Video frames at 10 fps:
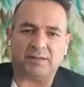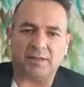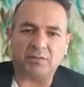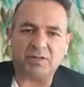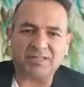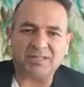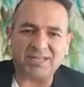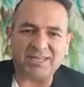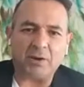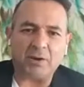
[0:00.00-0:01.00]
queremos
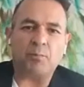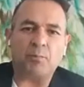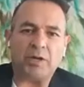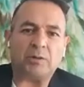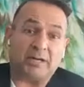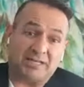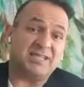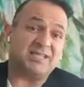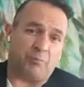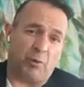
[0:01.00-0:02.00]
enseñar un poquito que
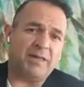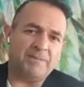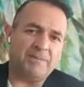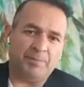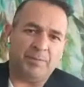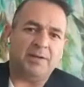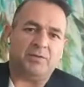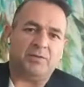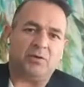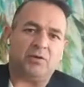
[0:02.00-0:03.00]
sí se puede, ¿no?